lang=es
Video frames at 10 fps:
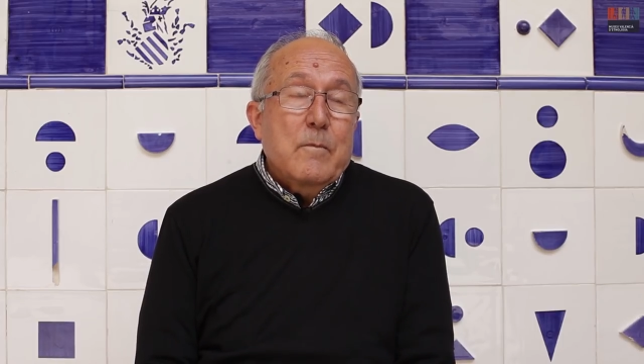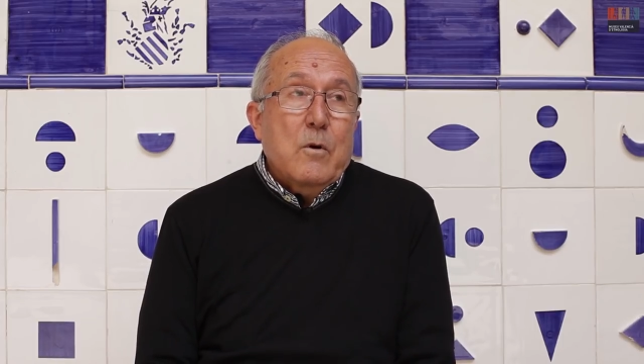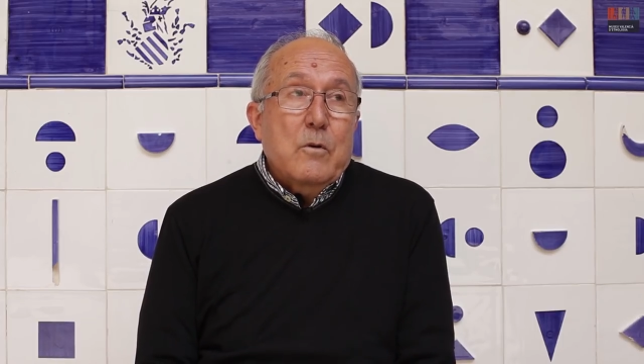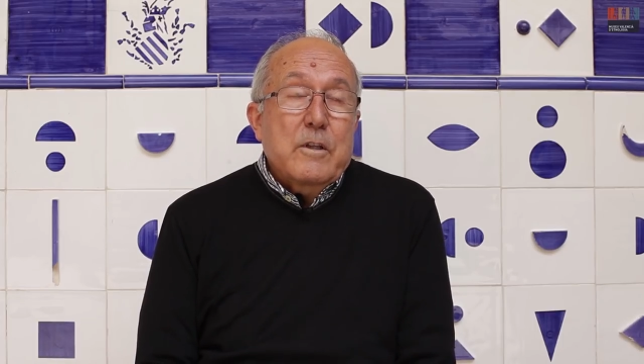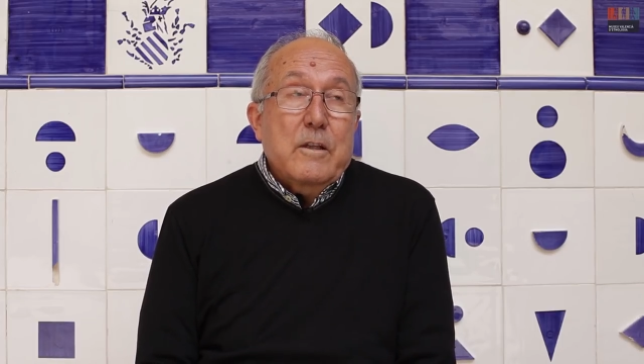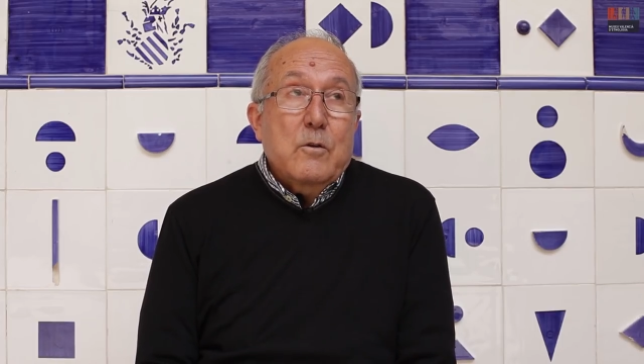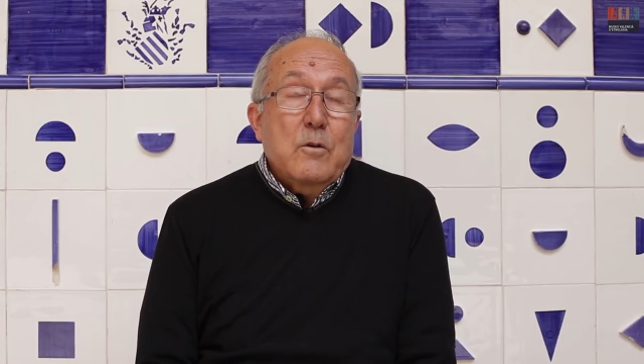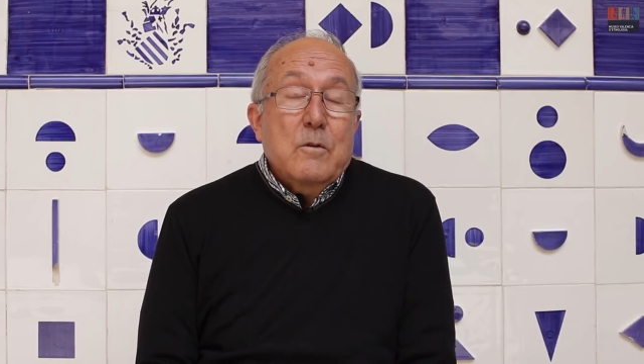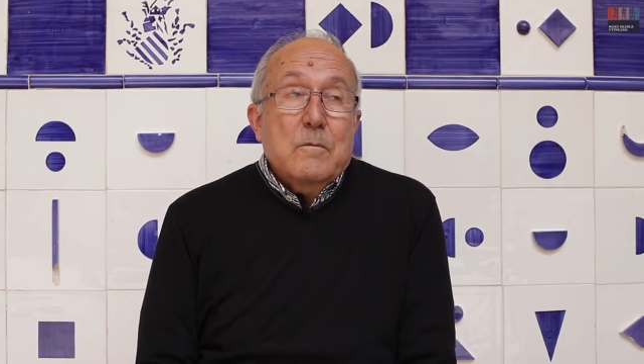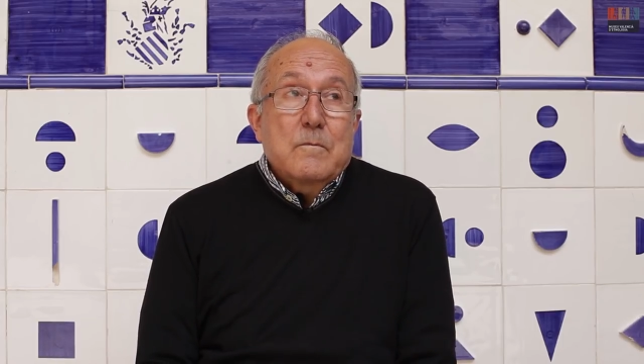Por lo
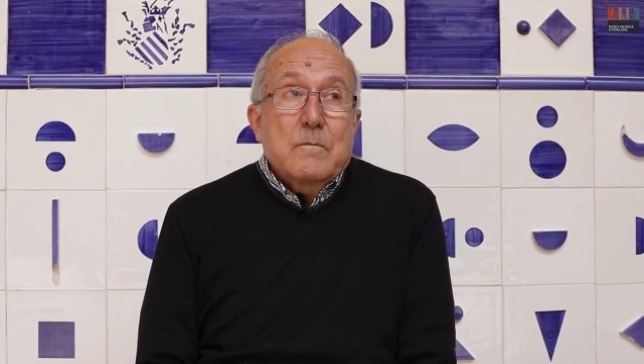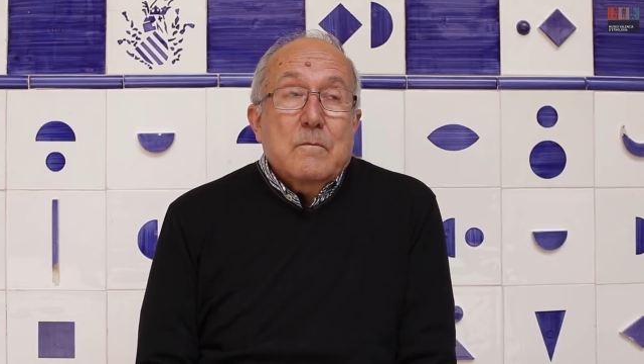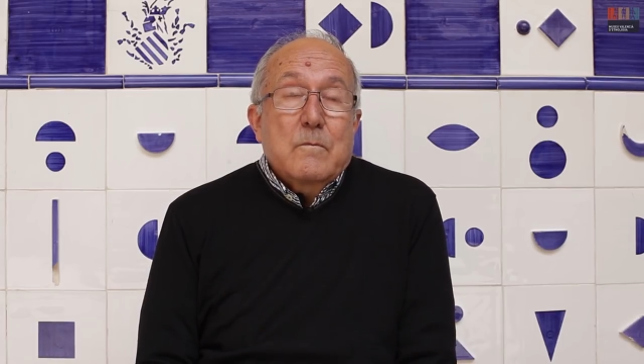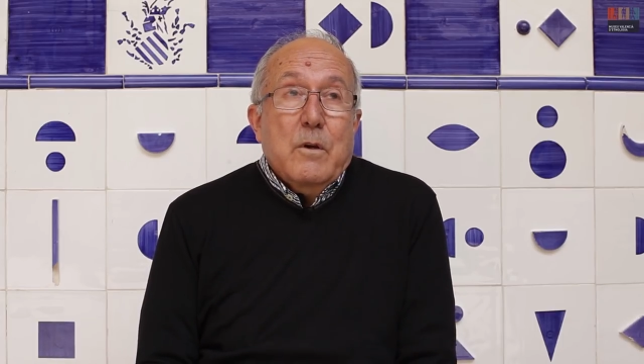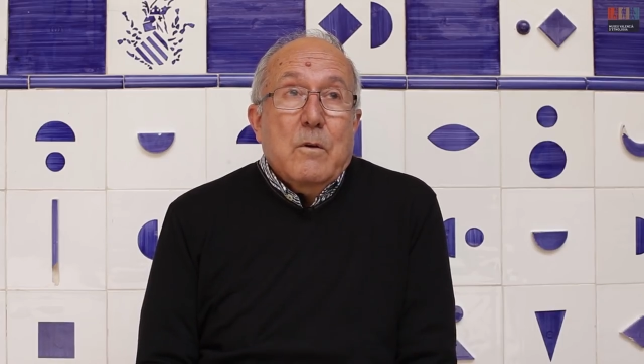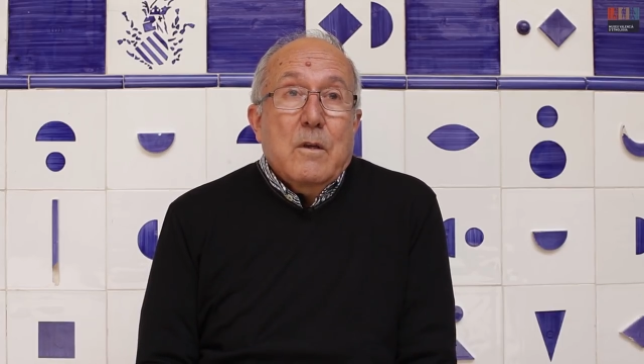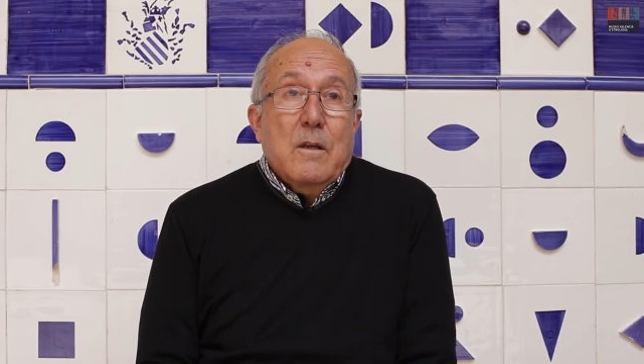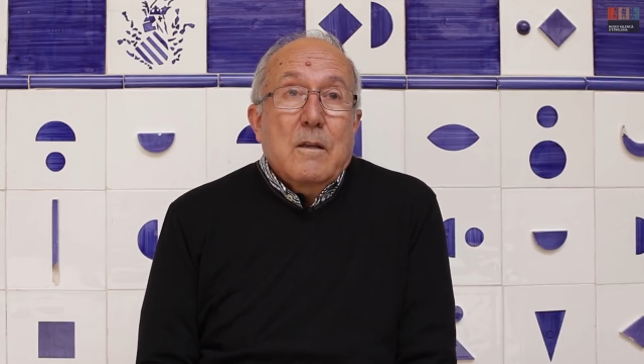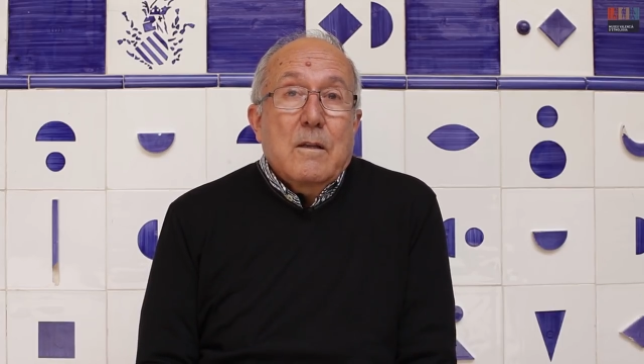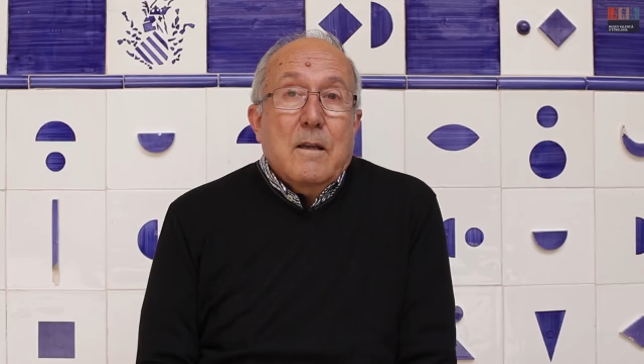tanto, bueno, el,